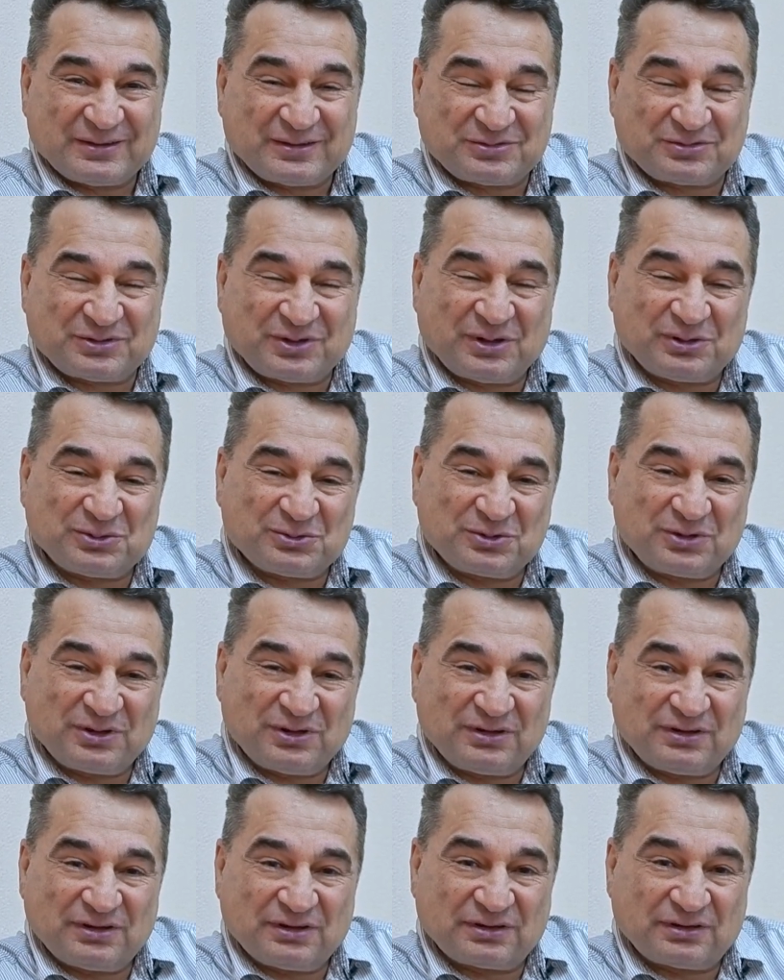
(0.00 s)

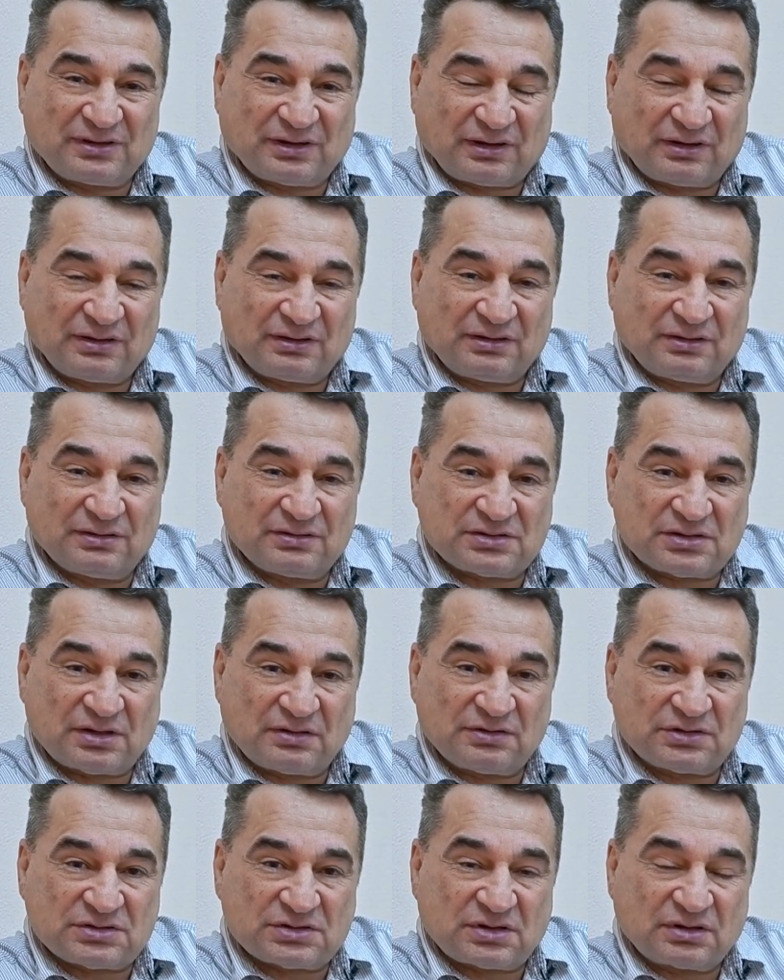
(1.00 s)
тавтология некоторой
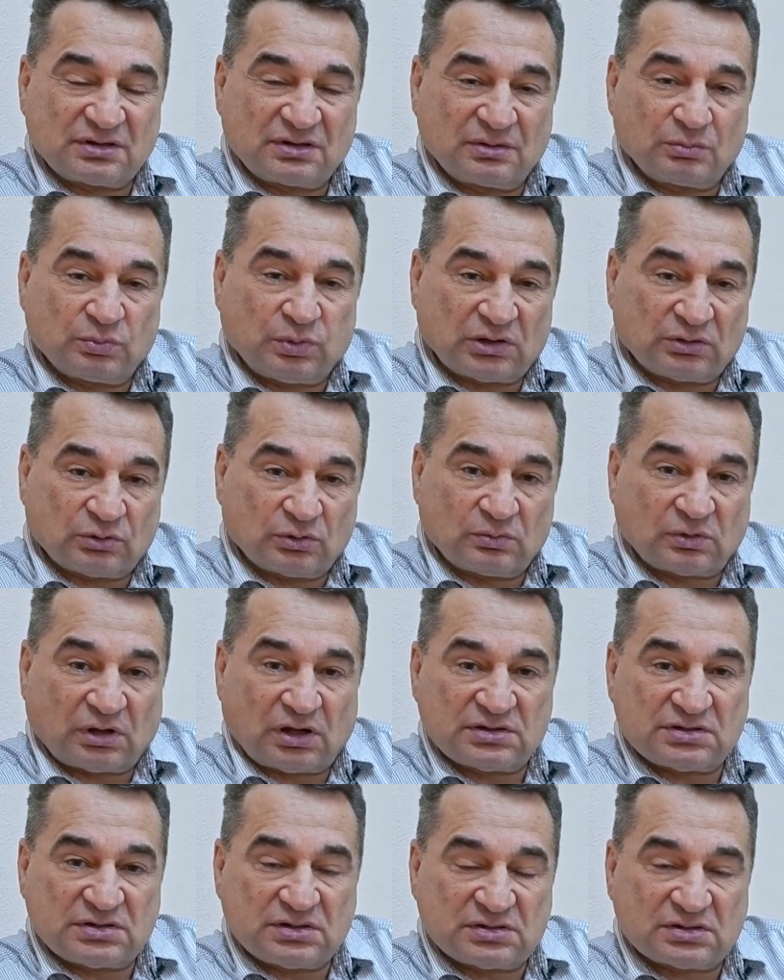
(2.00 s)
советской и потом
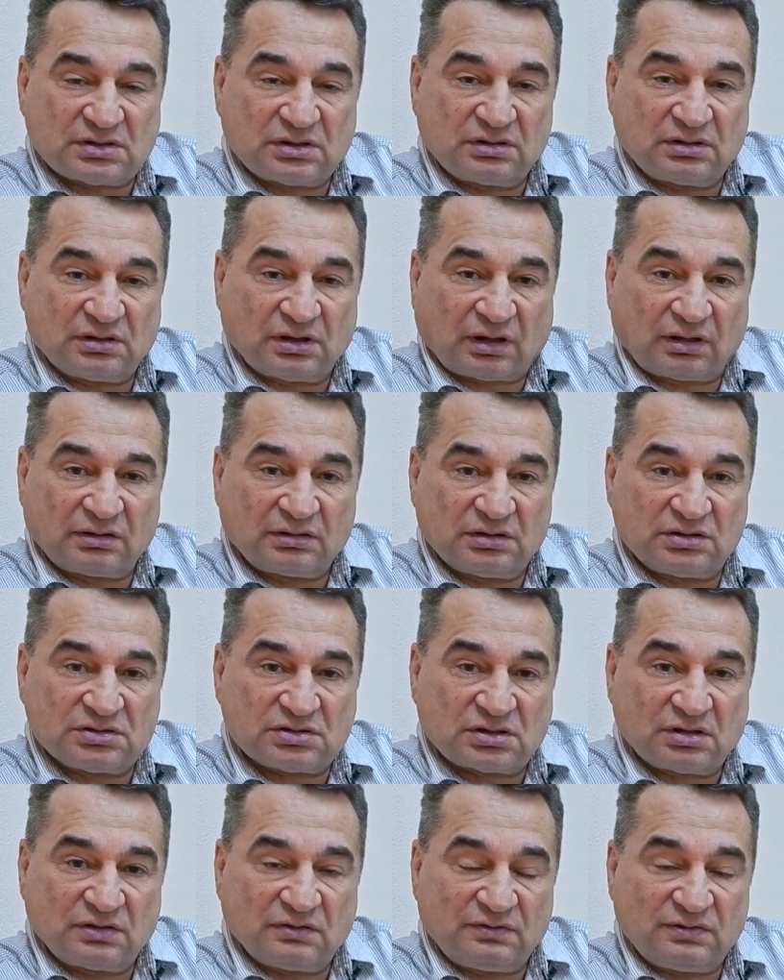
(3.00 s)
российской
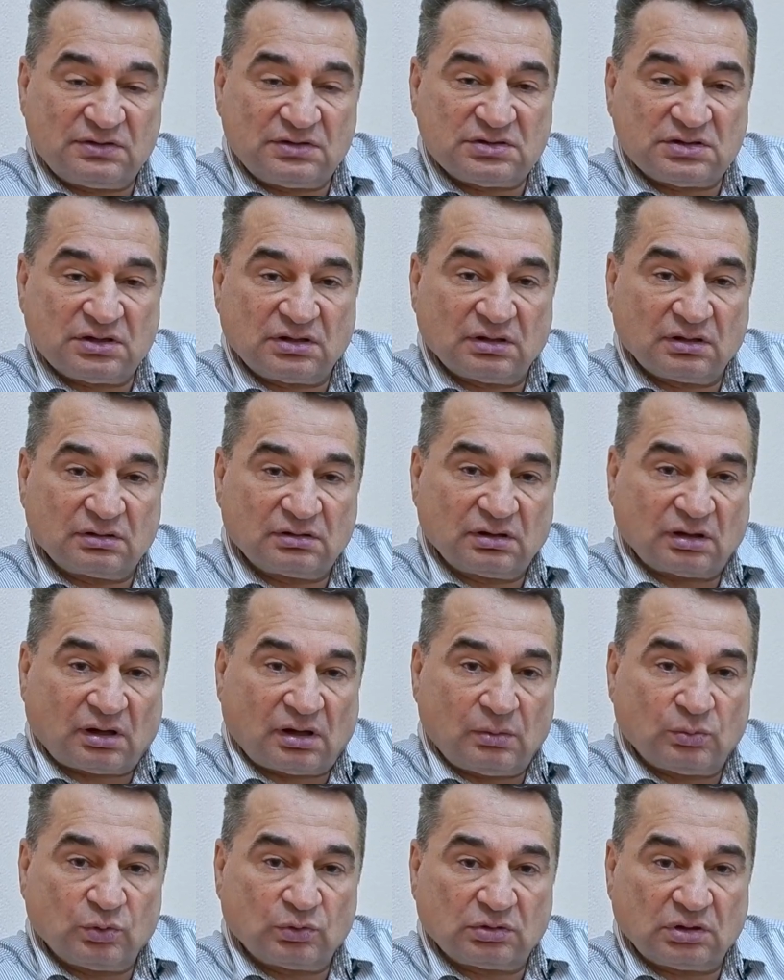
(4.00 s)
теоретической физики, где
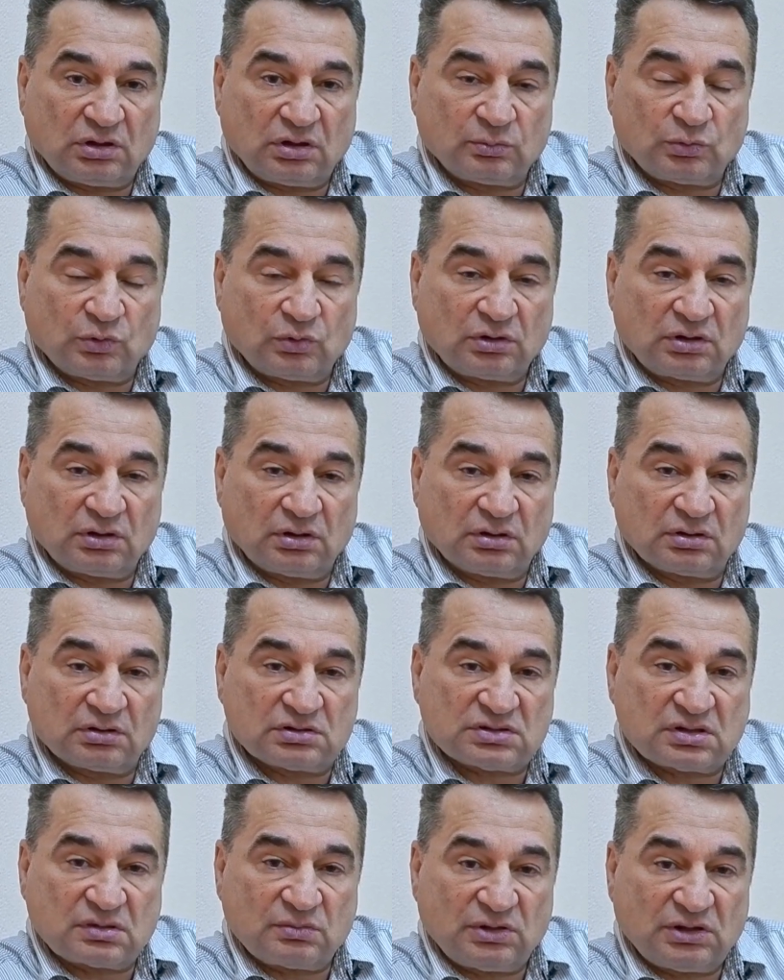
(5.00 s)
работали
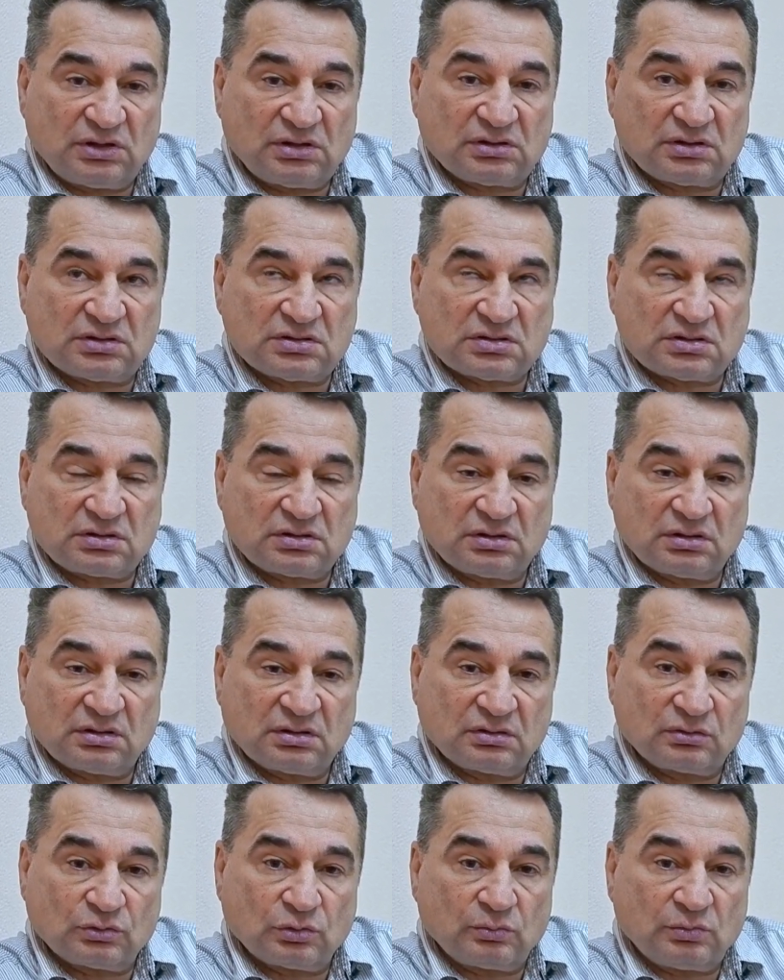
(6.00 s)
многие знаменитости,
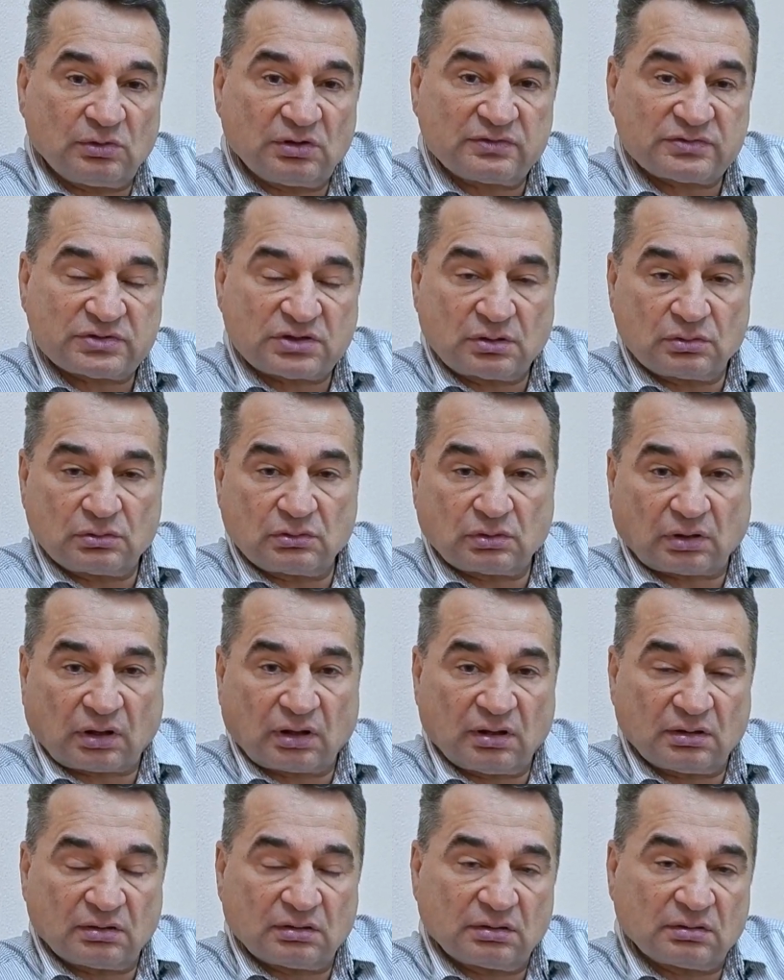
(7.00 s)
нобелевские
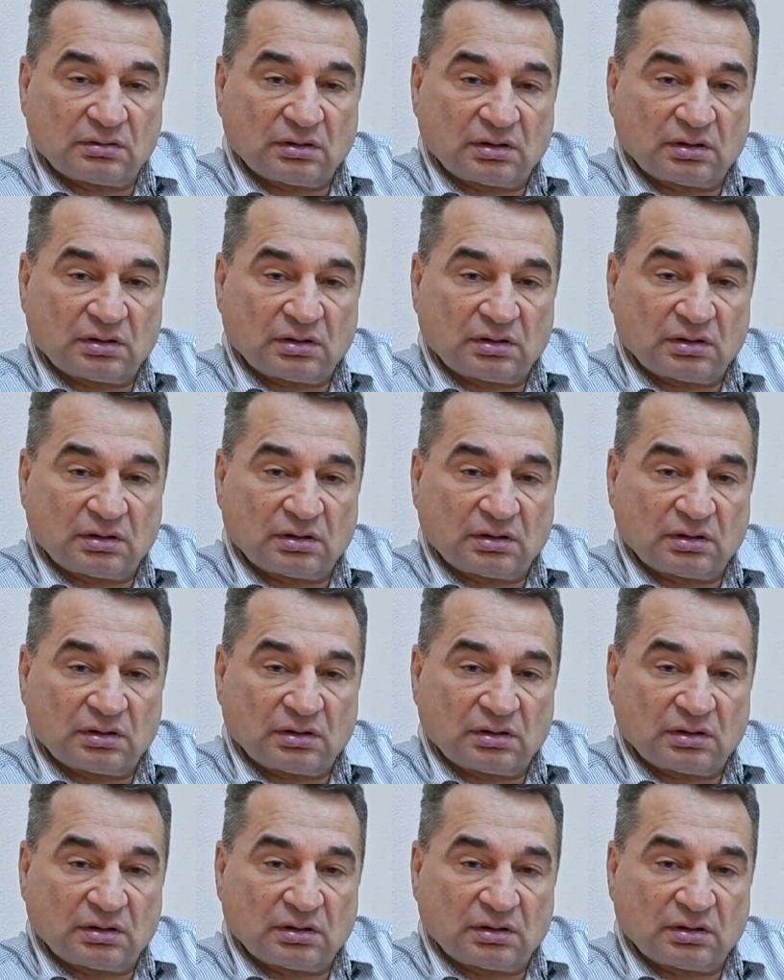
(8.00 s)
лауреаты.